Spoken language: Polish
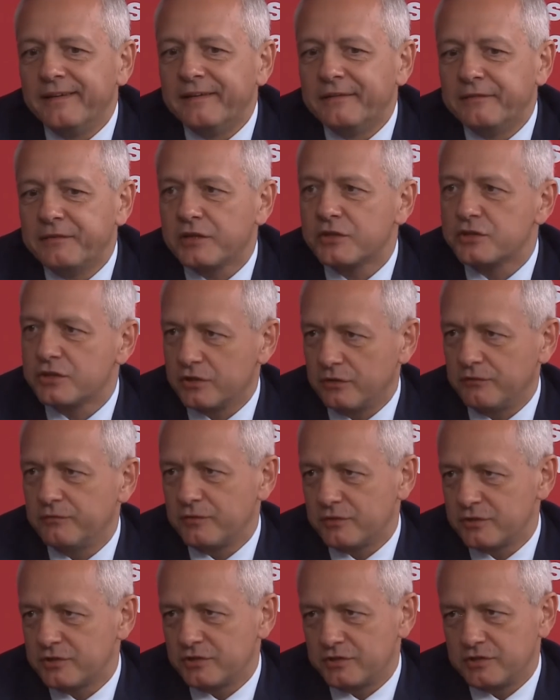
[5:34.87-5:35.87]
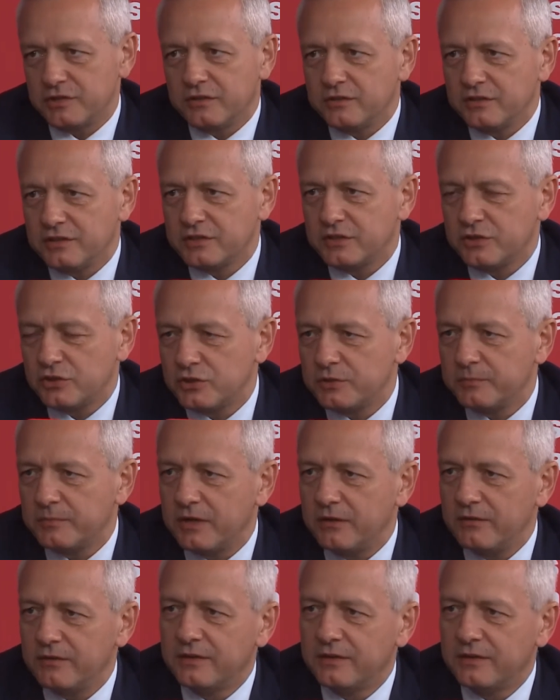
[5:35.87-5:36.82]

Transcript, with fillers: większy komfort życia. Telegram, z